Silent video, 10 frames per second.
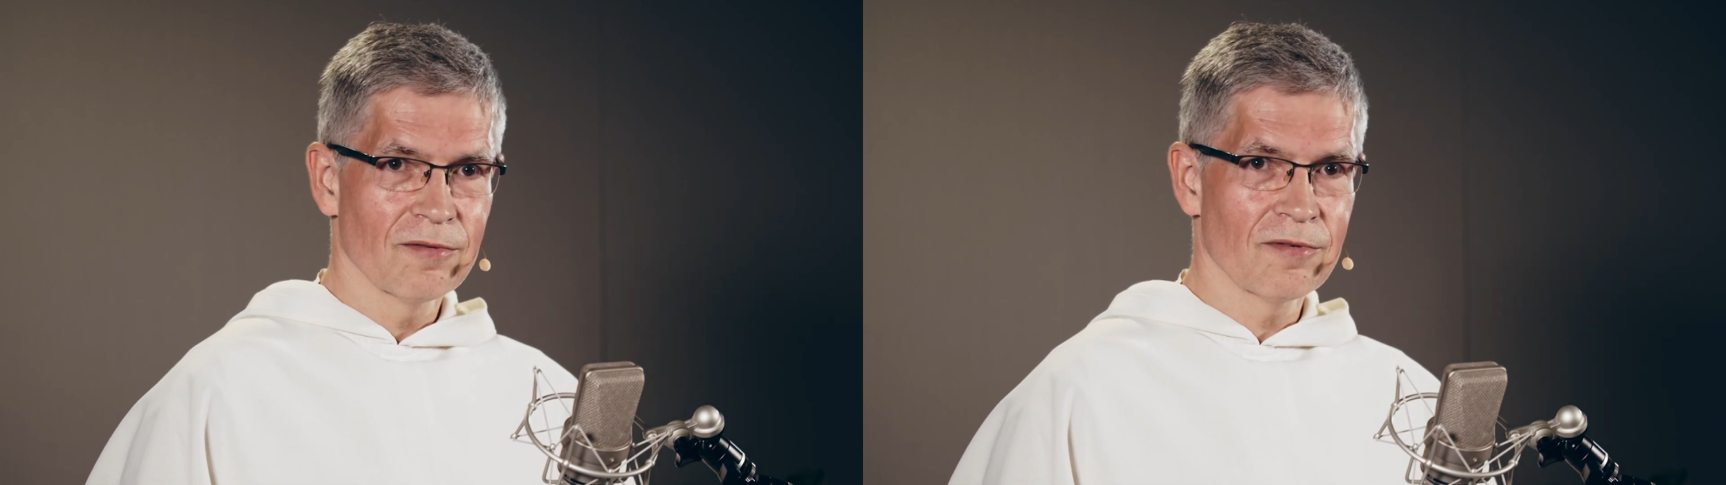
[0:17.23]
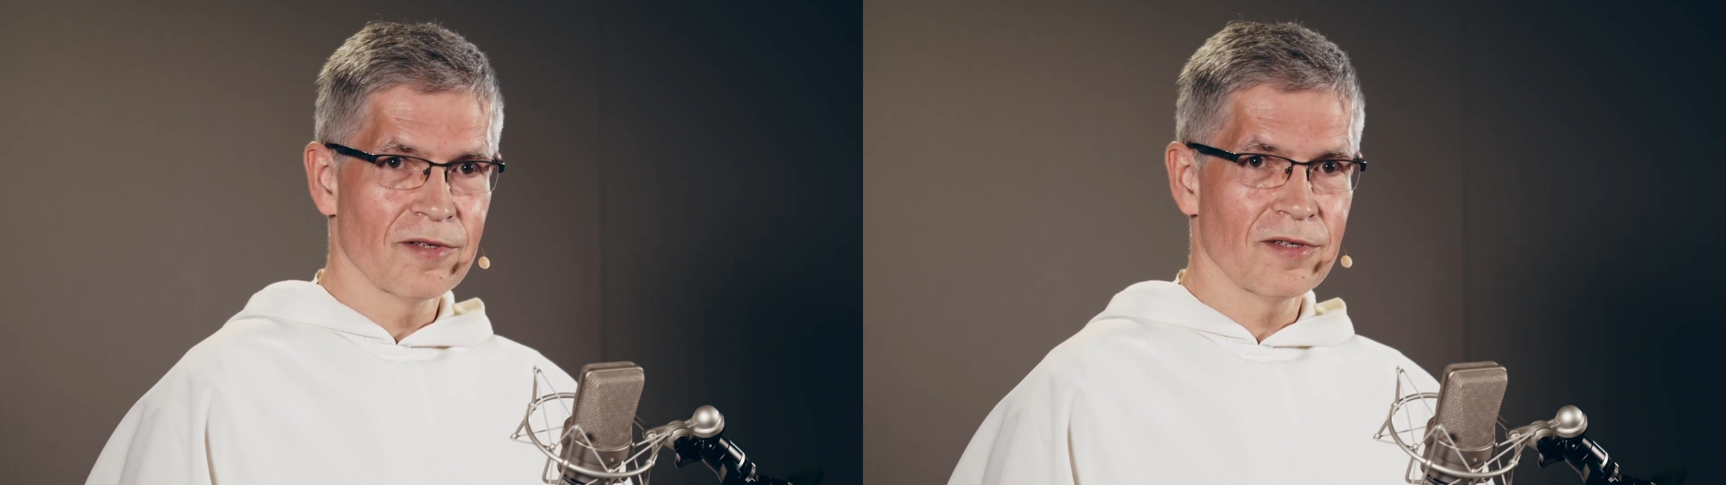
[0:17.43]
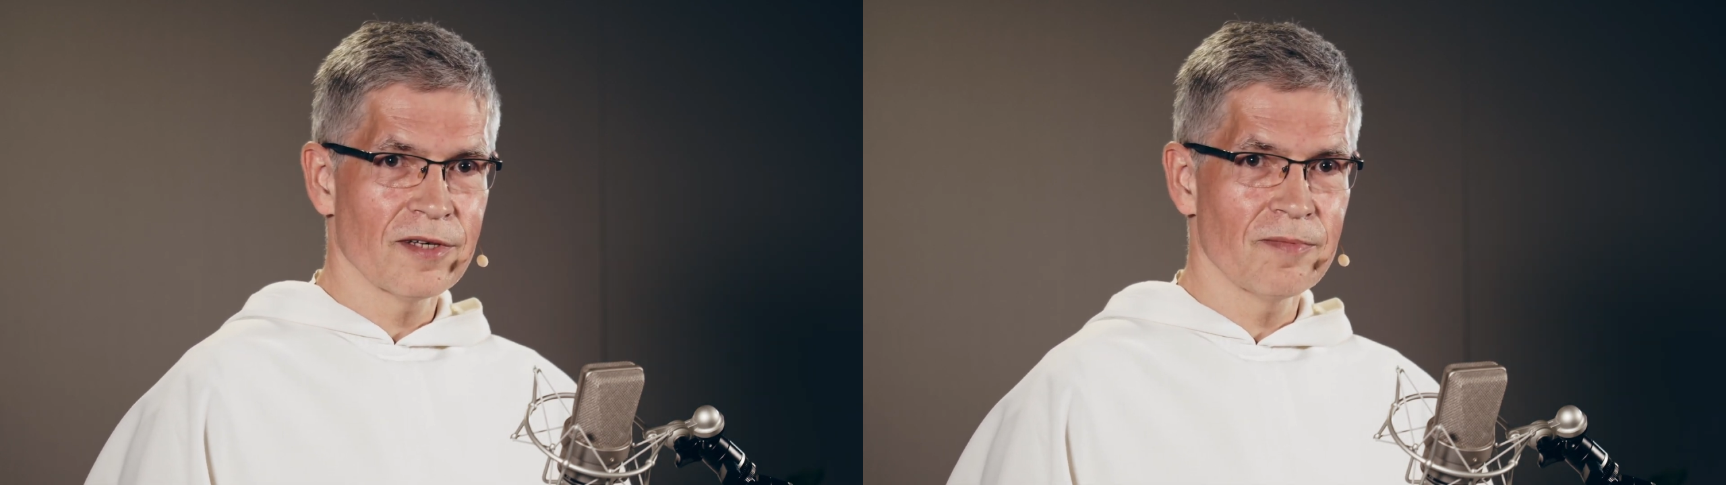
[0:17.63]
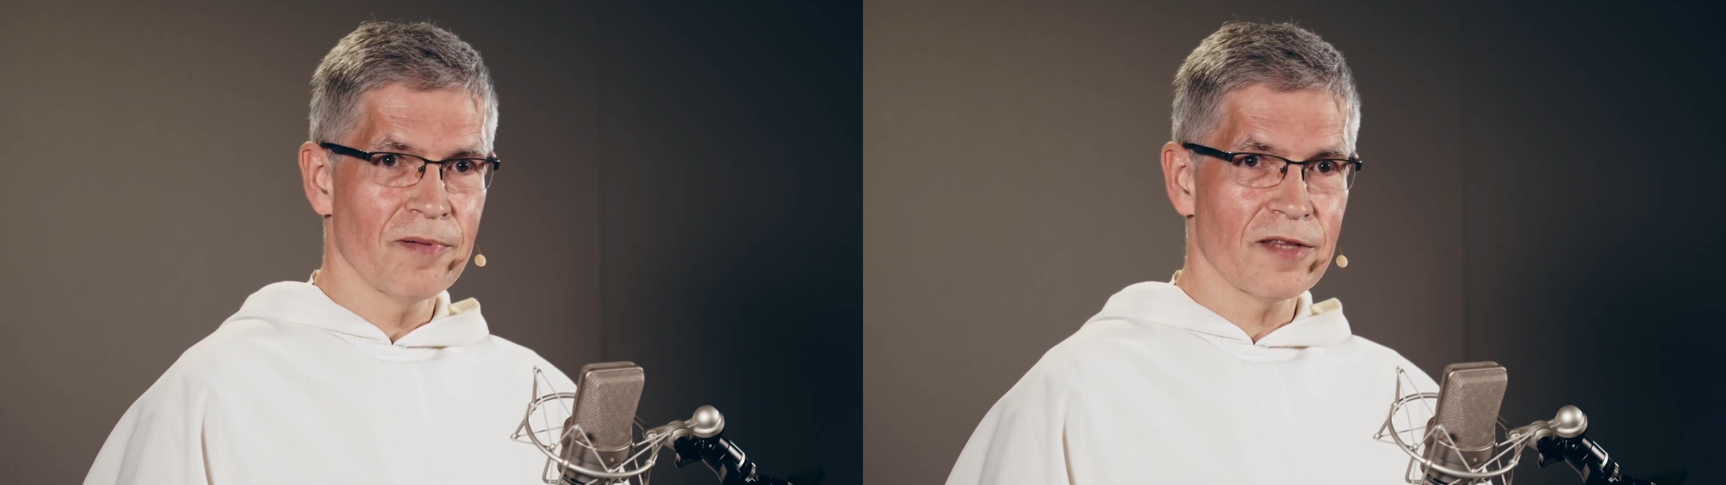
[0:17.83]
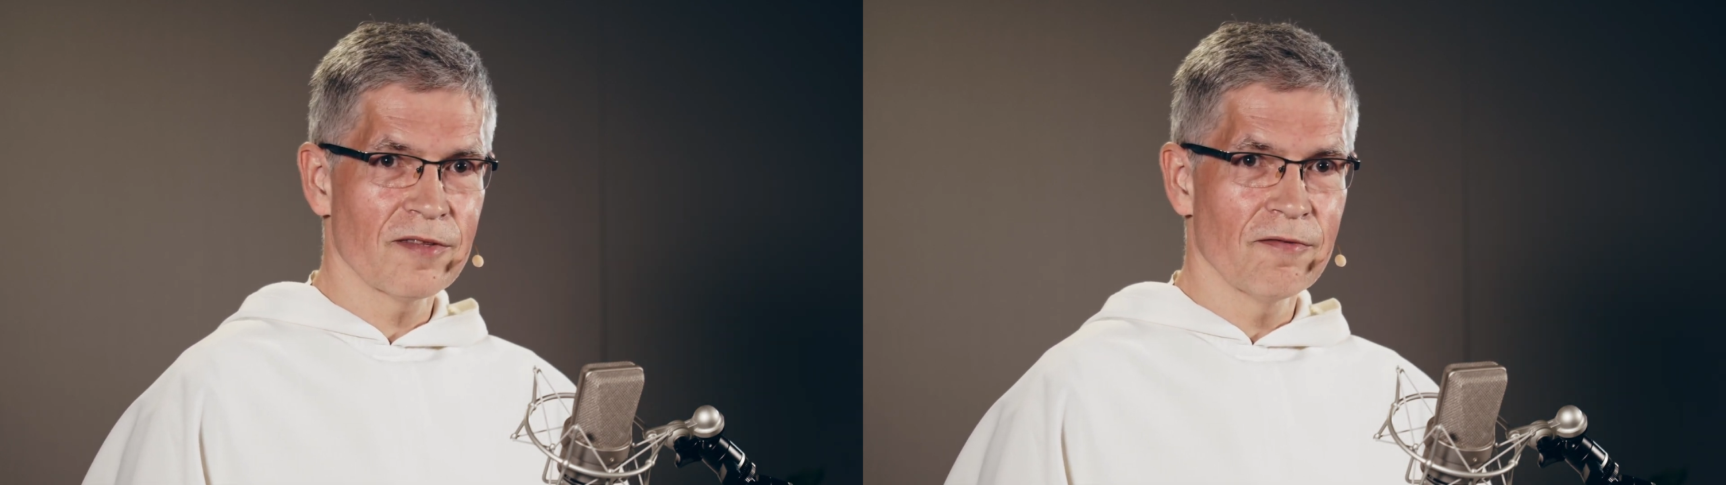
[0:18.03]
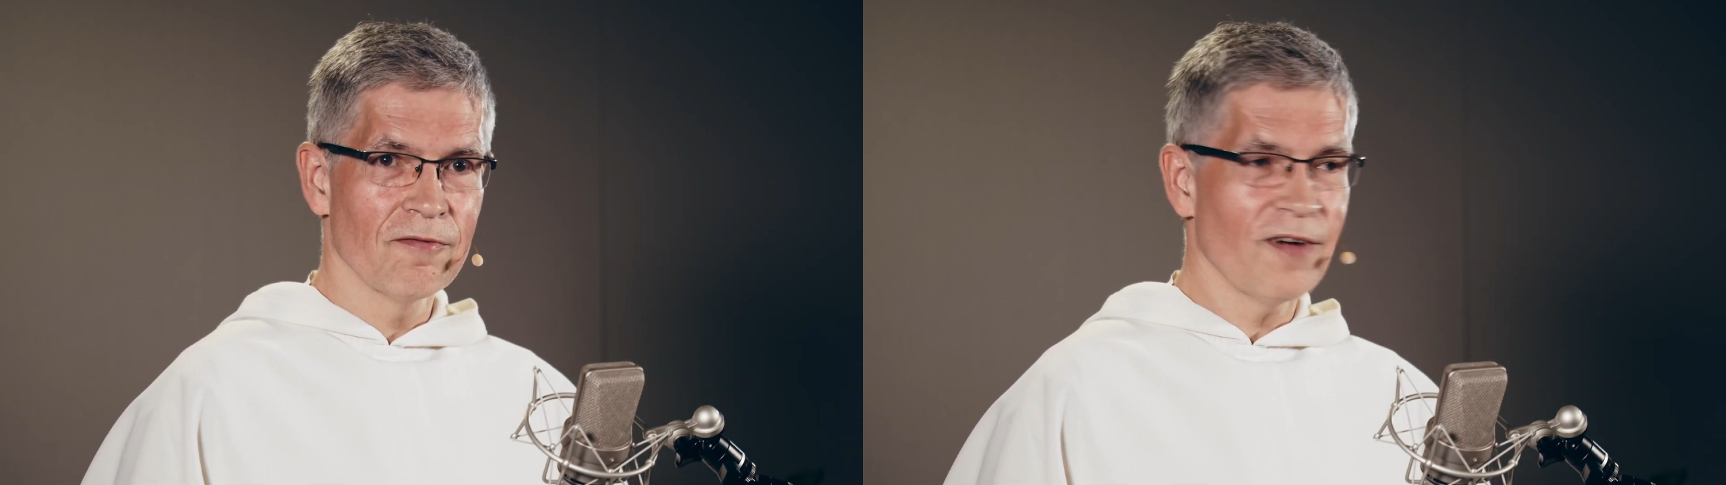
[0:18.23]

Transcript: który coraz bardziej